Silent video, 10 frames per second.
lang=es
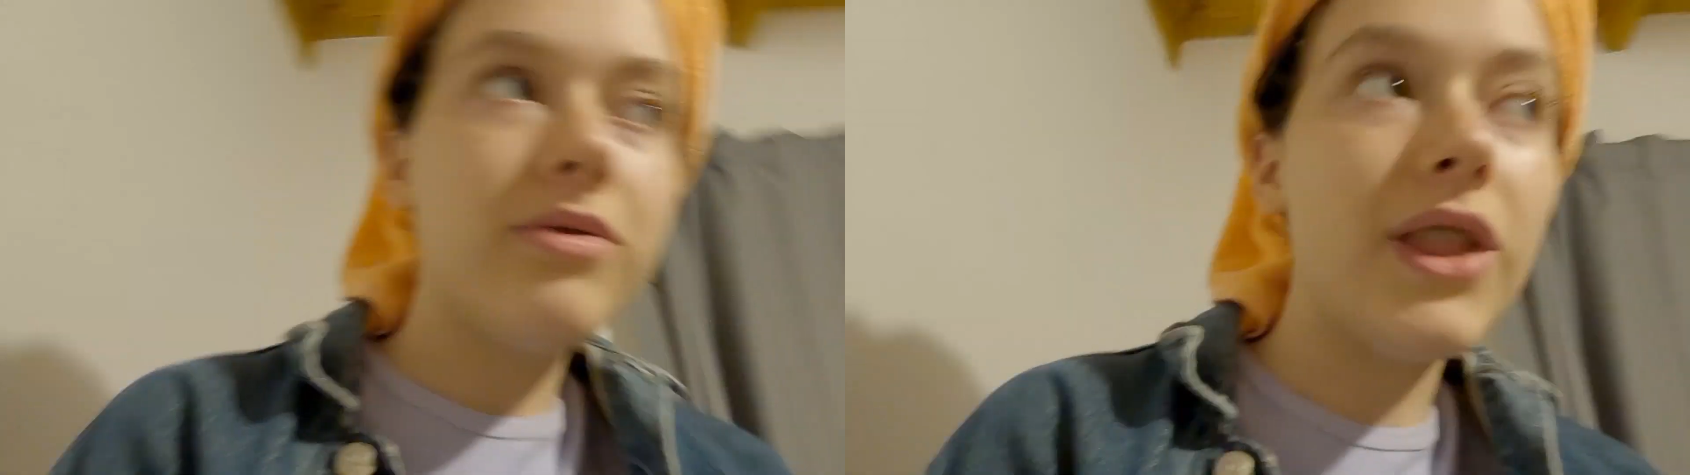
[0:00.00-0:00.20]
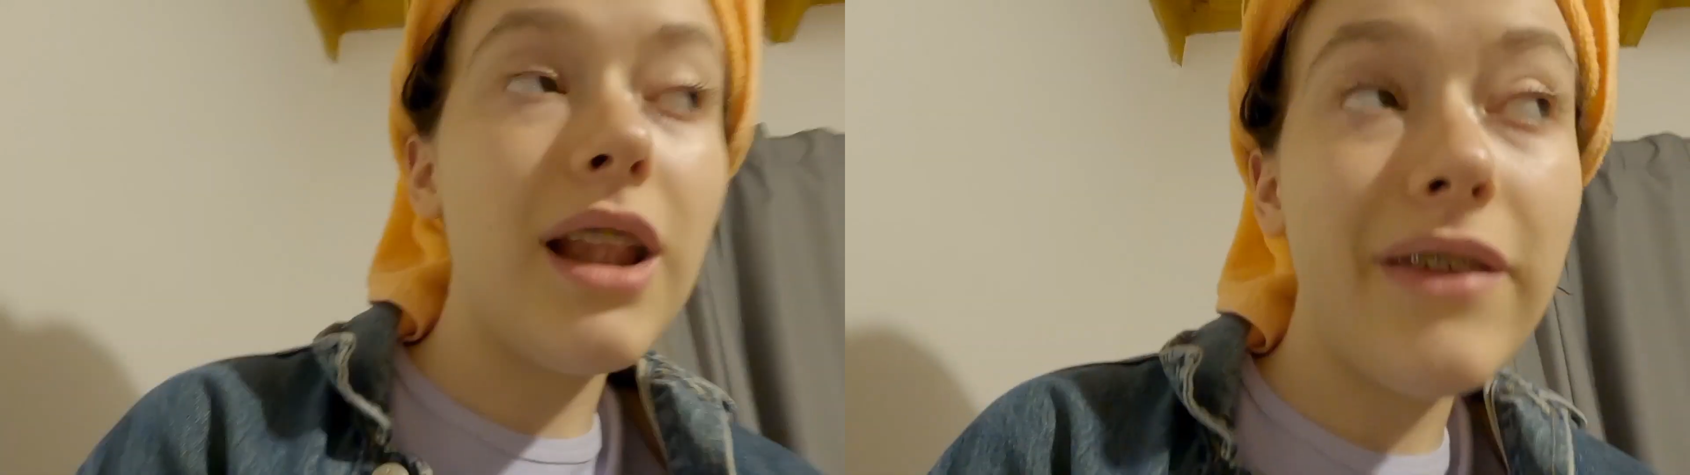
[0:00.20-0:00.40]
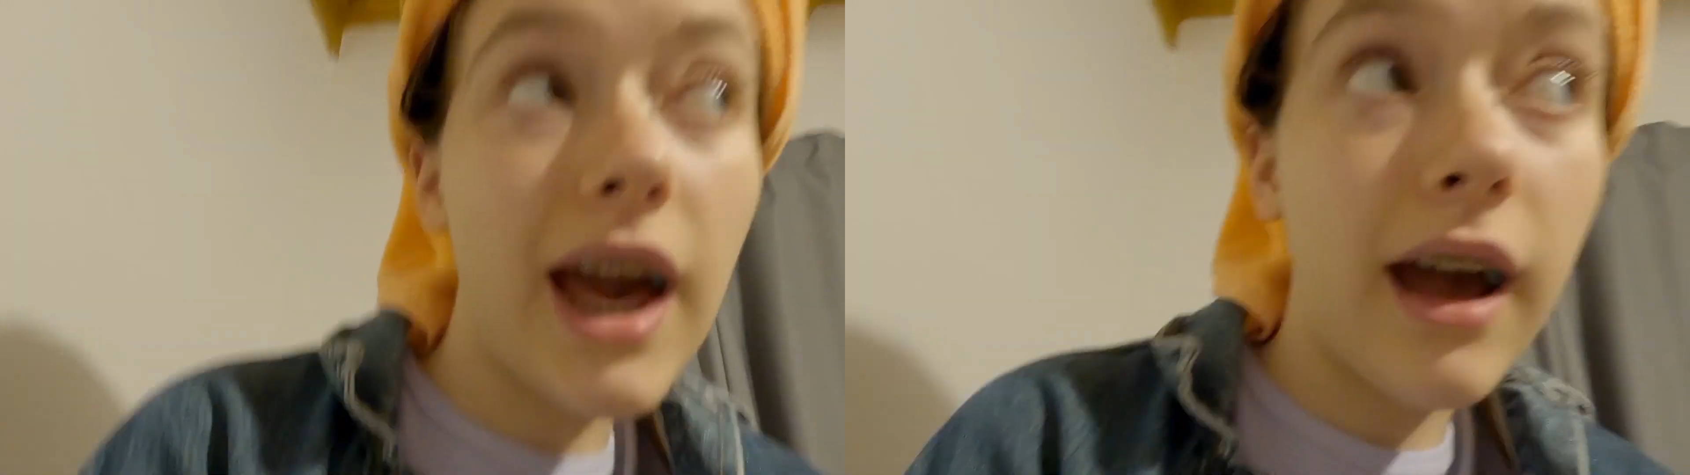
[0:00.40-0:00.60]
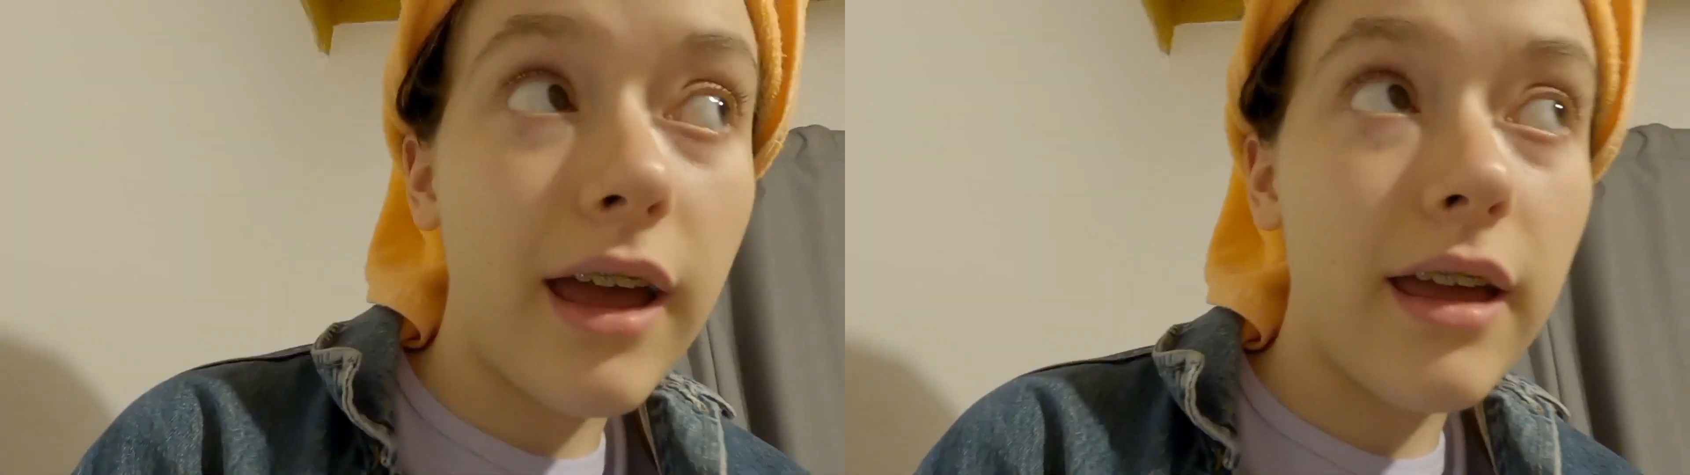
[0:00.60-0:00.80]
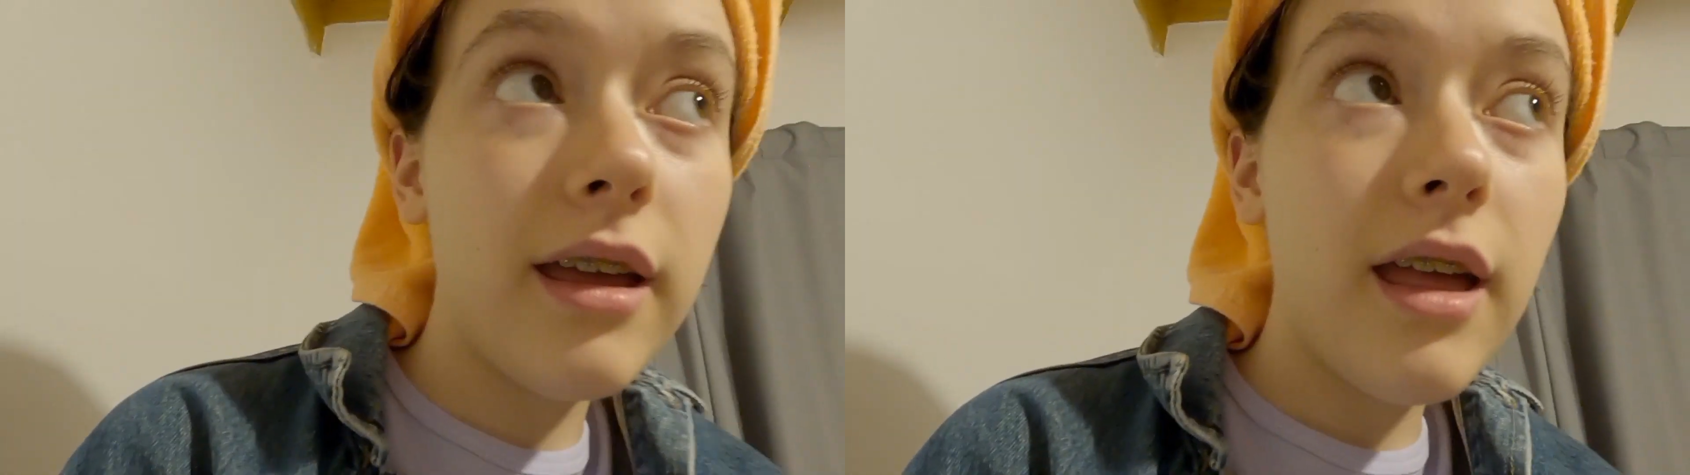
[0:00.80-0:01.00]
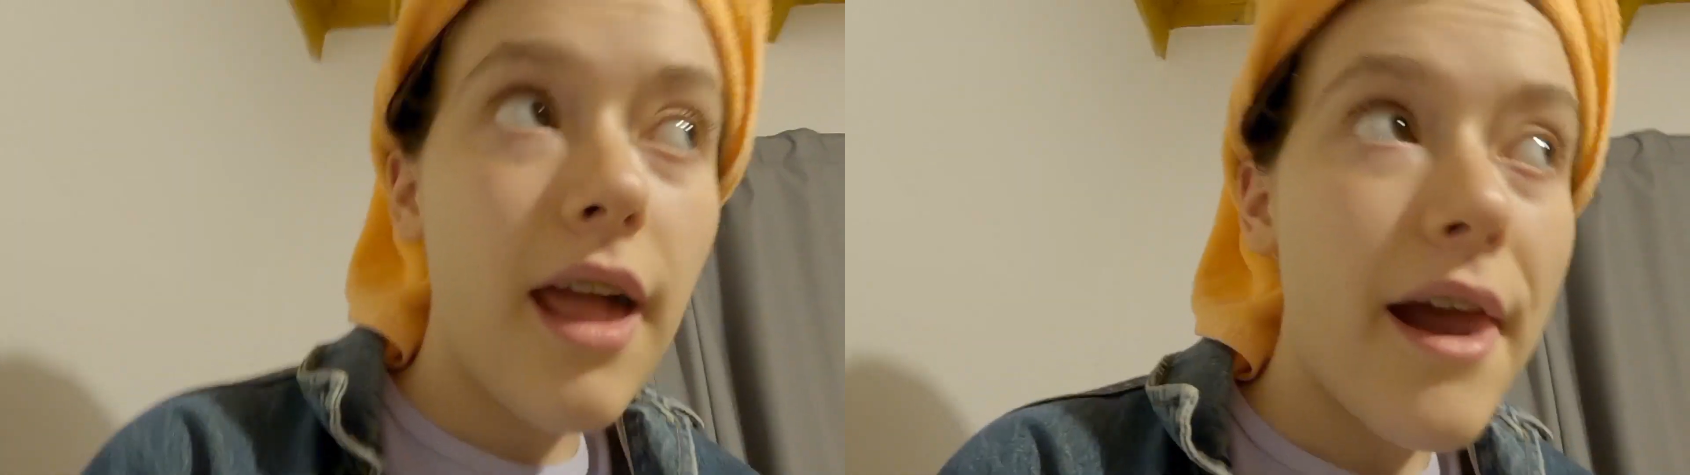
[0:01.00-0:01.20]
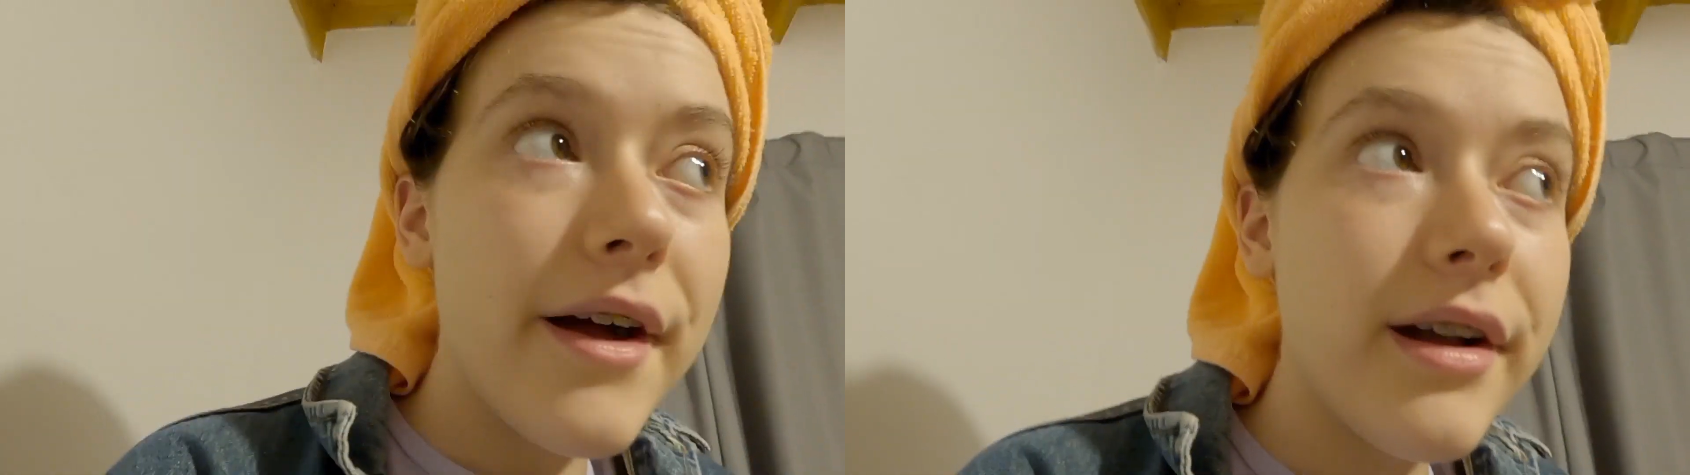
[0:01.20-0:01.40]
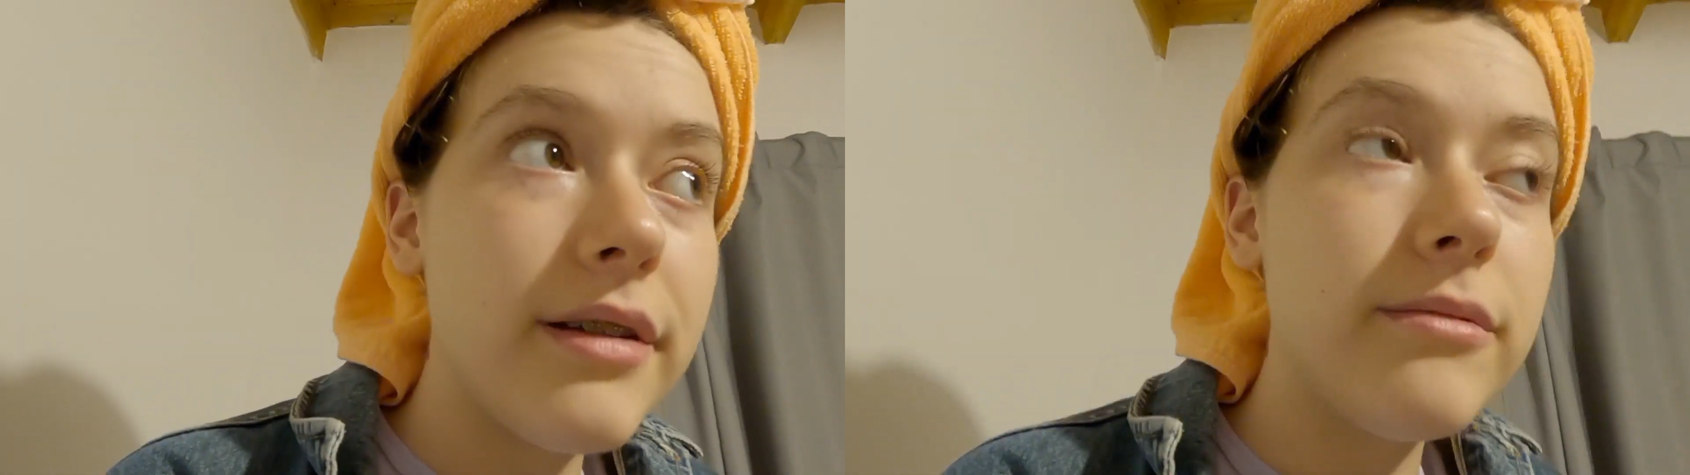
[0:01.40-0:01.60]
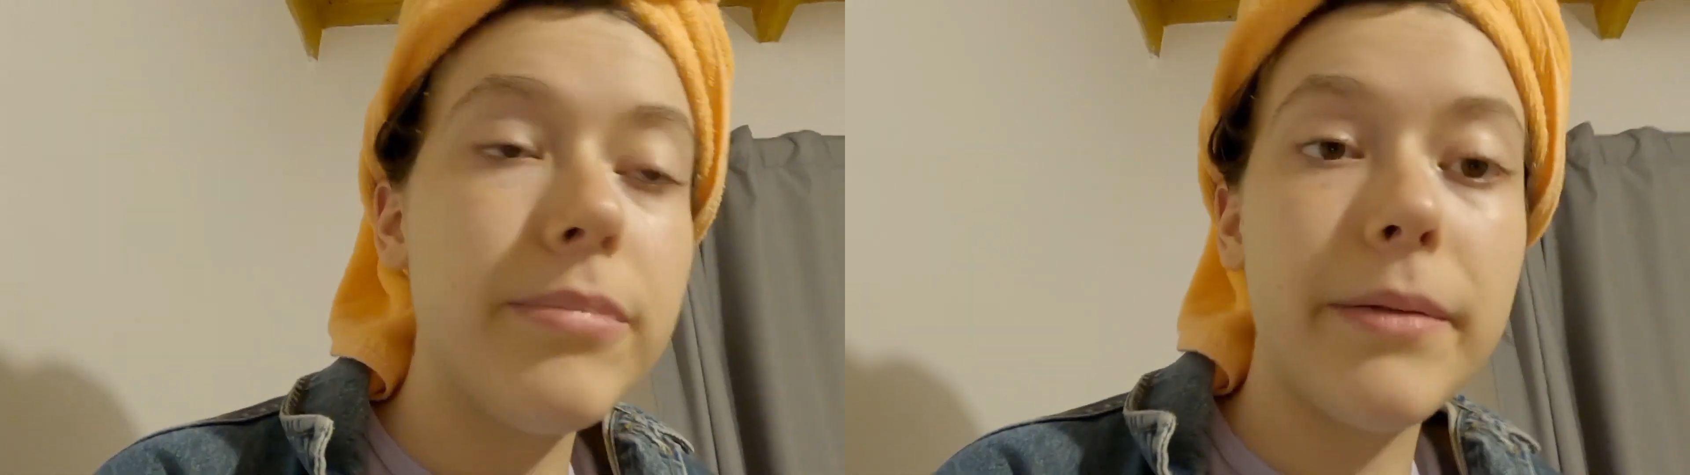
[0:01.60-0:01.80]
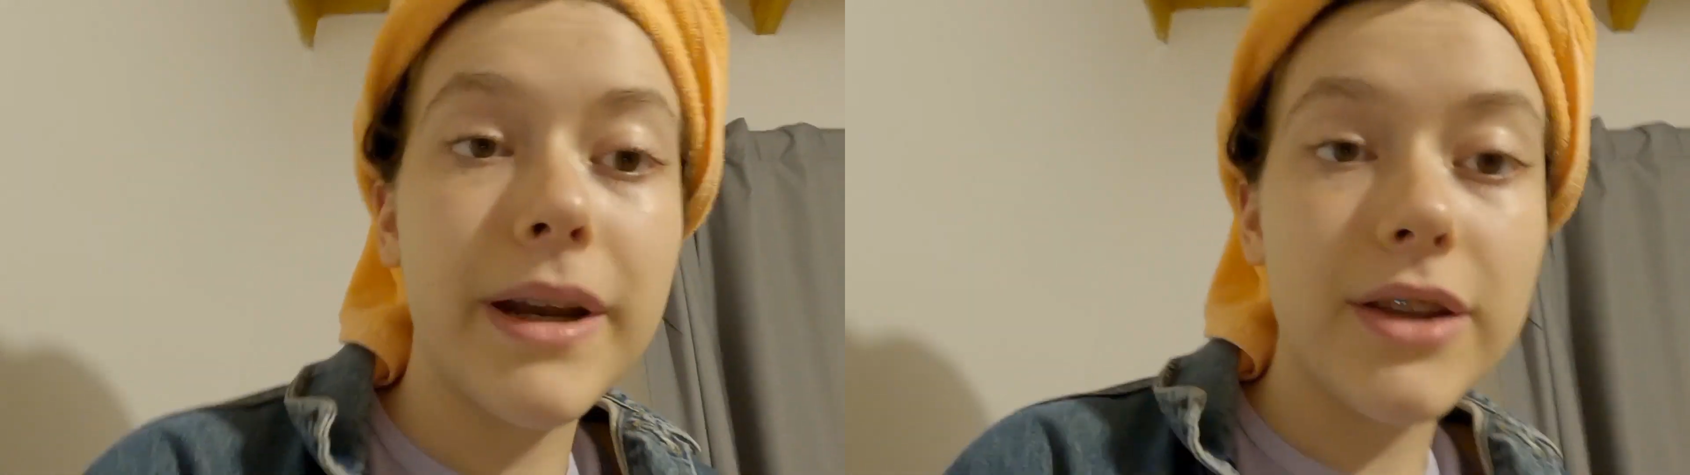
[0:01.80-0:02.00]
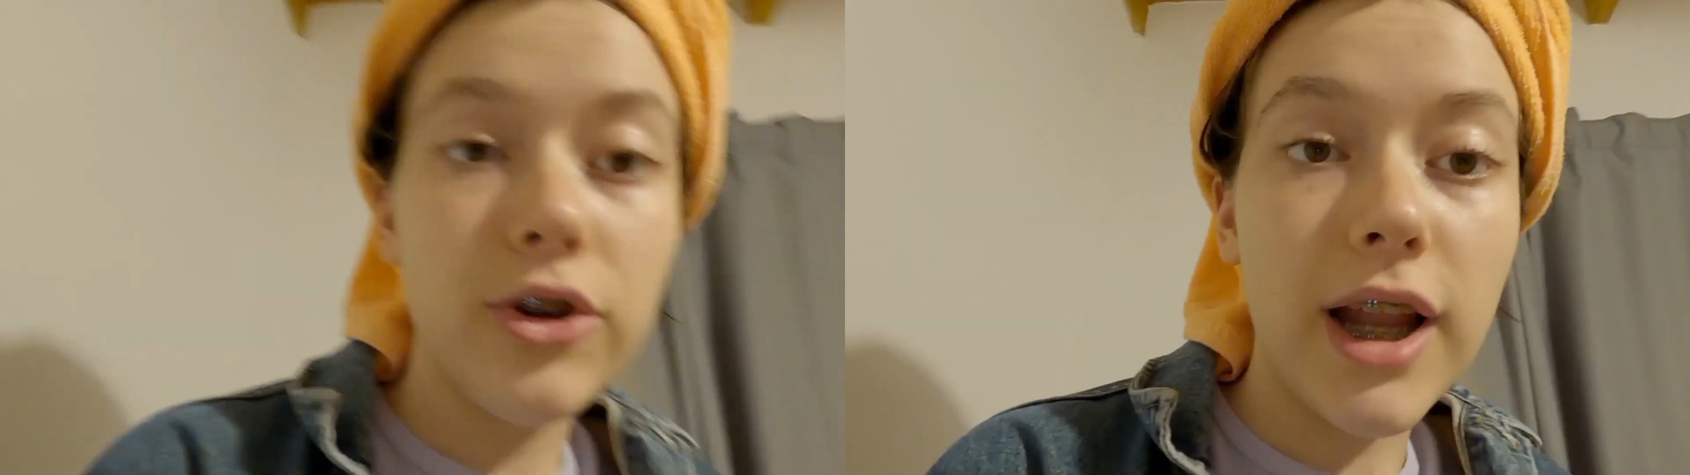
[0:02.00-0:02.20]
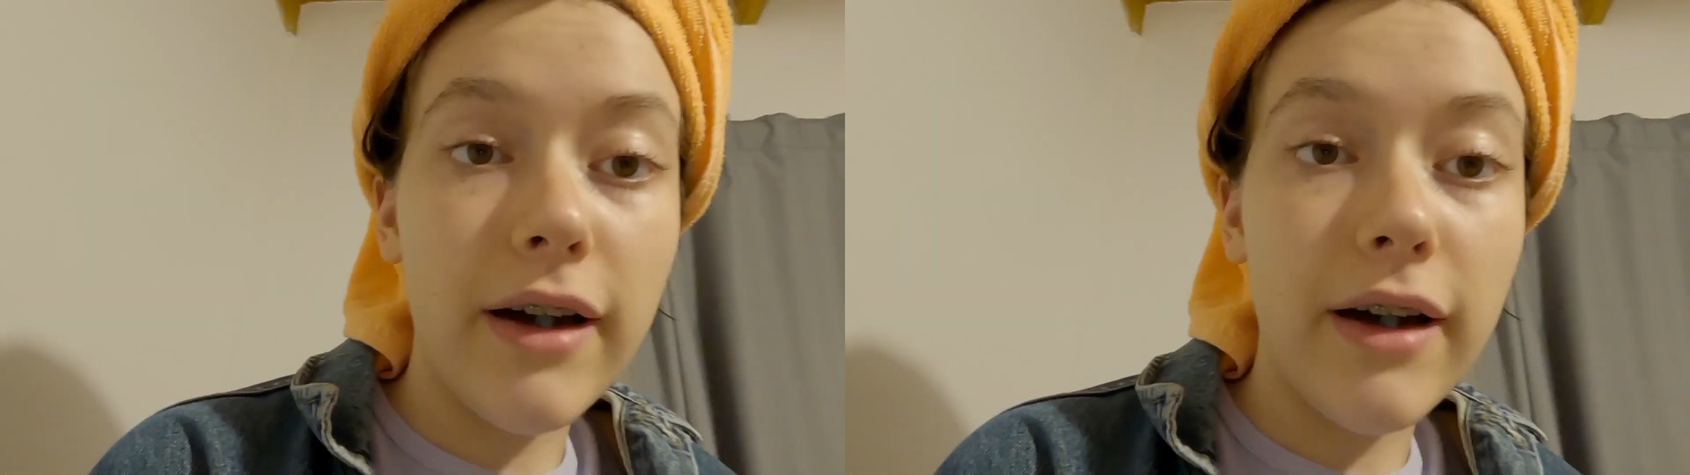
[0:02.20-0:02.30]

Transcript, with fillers: del viaje preparando